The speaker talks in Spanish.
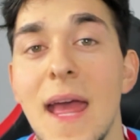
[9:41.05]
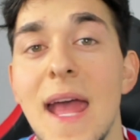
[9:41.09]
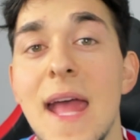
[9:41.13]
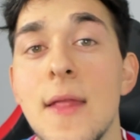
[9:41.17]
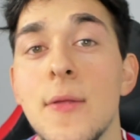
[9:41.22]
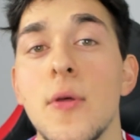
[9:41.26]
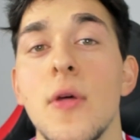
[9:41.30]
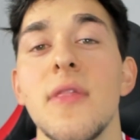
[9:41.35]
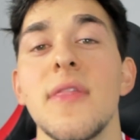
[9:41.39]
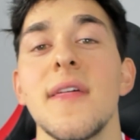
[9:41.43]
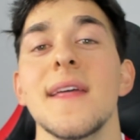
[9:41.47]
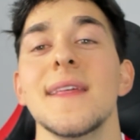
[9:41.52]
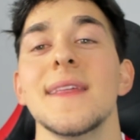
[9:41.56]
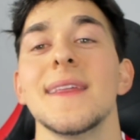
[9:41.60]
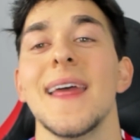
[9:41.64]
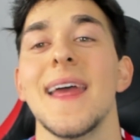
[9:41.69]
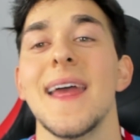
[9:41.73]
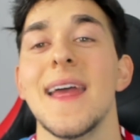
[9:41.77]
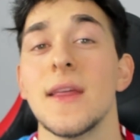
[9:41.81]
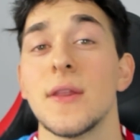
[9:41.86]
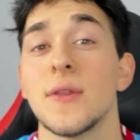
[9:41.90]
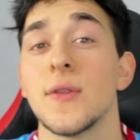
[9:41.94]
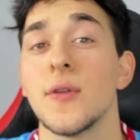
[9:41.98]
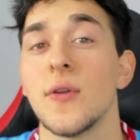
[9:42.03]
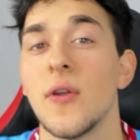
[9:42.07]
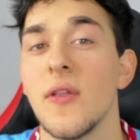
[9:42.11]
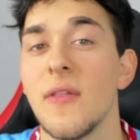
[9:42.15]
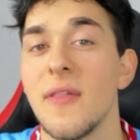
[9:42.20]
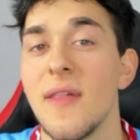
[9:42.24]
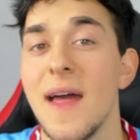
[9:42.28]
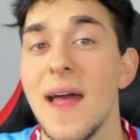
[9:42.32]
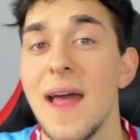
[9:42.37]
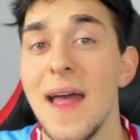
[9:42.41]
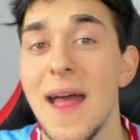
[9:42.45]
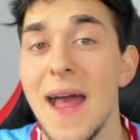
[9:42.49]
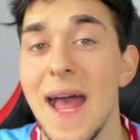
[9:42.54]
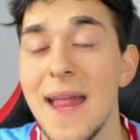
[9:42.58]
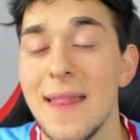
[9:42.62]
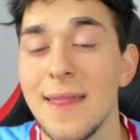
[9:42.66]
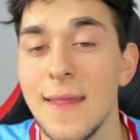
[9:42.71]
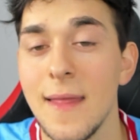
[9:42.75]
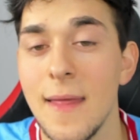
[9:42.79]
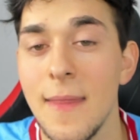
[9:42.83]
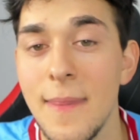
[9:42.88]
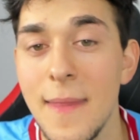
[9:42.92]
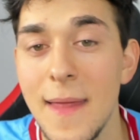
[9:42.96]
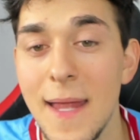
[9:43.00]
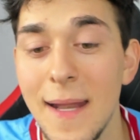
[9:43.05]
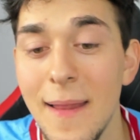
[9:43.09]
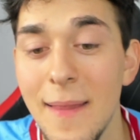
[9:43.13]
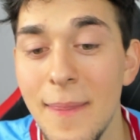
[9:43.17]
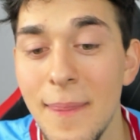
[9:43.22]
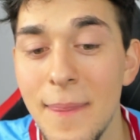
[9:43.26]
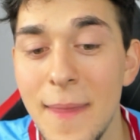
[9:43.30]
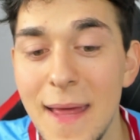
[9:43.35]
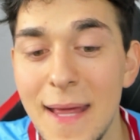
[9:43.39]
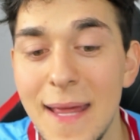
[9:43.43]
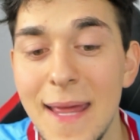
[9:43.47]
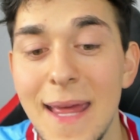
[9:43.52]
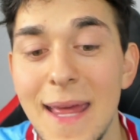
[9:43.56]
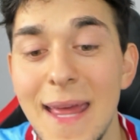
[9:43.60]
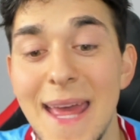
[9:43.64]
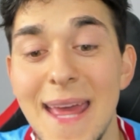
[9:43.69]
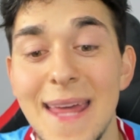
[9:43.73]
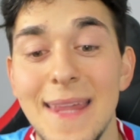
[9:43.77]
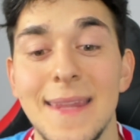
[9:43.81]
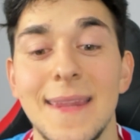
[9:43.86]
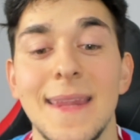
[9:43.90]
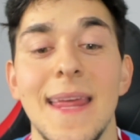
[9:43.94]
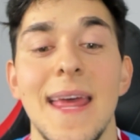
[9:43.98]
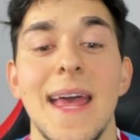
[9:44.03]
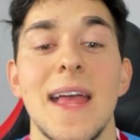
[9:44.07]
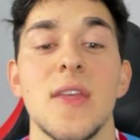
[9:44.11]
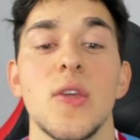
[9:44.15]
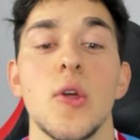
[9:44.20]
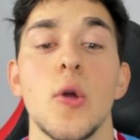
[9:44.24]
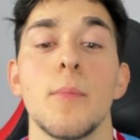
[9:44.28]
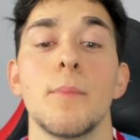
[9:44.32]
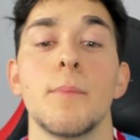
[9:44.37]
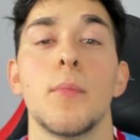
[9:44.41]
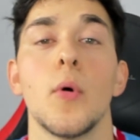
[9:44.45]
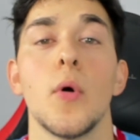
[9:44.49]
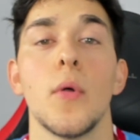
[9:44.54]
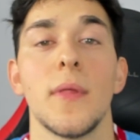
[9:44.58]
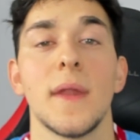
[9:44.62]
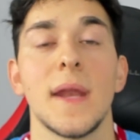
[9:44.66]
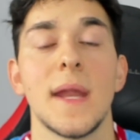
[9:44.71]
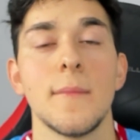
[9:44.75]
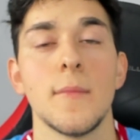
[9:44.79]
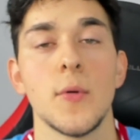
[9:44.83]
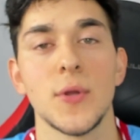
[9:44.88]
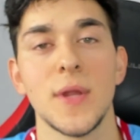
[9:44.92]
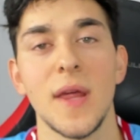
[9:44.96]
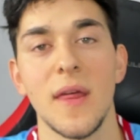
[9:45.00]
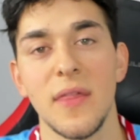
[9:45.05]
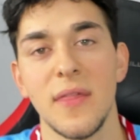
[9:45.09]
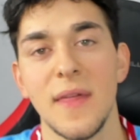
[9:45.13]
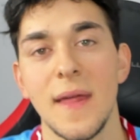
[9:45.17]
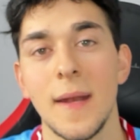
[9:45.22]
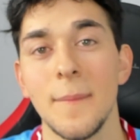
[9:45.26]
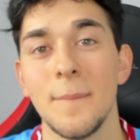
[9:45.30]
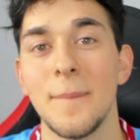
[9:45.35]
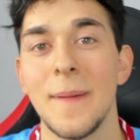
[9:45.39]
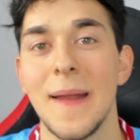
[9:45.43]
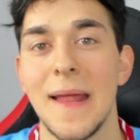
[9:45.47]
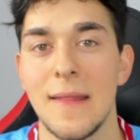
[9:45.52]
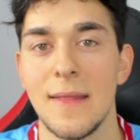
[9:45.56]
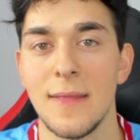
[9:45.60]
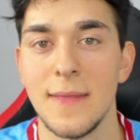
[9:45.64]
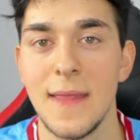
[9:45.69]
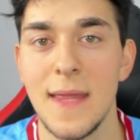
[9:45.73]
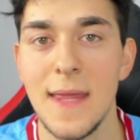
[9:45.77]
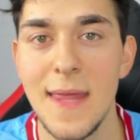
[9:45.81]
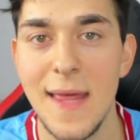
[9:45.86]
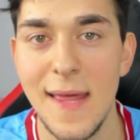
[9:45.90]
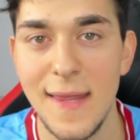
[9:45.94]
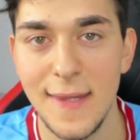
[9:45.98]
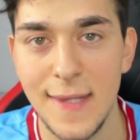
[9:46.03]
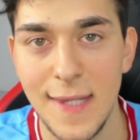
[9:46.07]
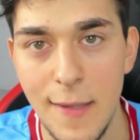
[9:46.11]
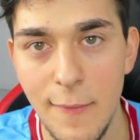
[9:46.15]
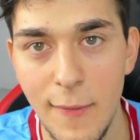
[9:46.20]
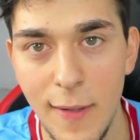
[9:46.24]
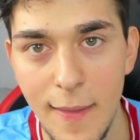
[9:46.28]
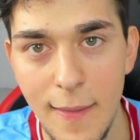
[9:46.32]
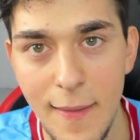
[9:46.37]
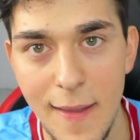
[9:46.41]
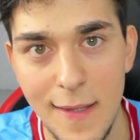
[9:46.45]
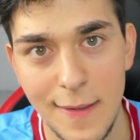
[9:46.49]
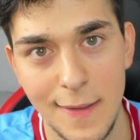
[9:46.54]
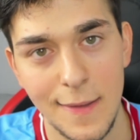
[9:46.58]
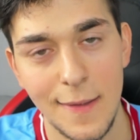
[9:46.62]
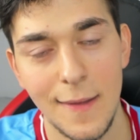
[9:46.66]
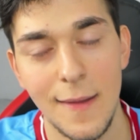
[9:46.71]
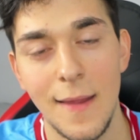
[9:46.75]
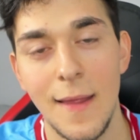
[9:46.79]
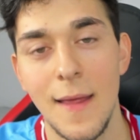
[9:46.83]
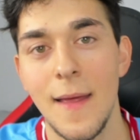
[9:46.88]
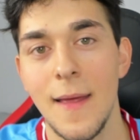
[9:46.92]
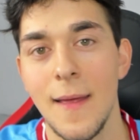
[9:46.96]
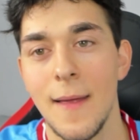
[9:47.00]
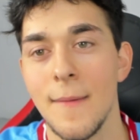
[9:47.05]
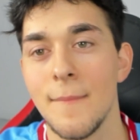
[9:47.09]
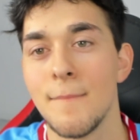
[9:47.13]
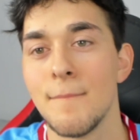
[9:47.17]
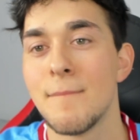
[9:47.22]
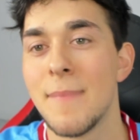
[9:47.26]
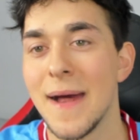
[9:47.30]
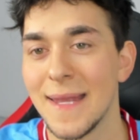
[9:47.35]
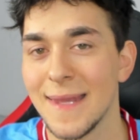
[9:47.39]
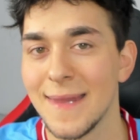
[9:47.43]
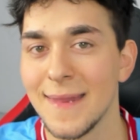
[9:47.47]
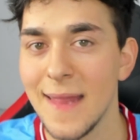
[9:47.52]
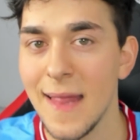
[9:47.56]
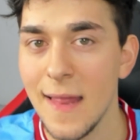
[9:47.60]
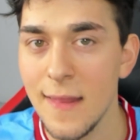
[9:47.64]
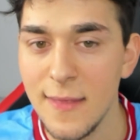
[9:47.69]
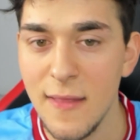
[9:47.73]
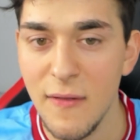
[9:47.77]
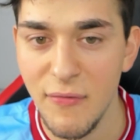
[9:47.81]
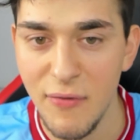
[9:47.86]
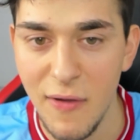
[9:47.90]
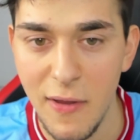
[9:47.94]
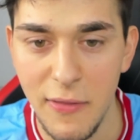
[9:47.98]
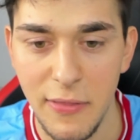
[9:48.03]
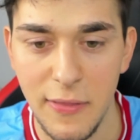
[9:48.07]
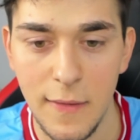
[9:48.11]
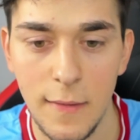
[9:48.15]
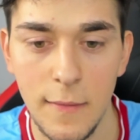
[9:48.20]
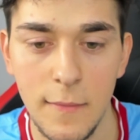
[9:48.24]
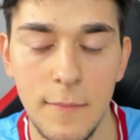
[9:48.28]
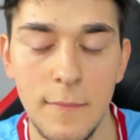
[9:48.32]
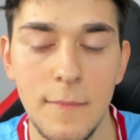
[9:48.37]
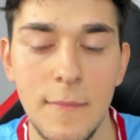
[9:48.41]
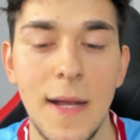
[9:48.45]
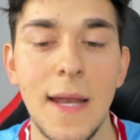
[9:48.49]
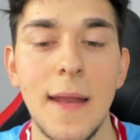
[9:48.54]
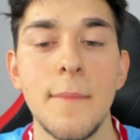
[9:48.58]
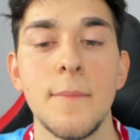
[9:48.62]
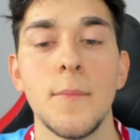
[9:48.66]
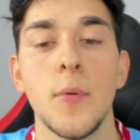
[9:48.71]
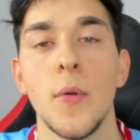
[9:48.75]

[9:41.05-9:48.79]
Entonces, esto nos da a entender de que este año podremos hacer plantillas híbridas bastante fácil, ¿vale?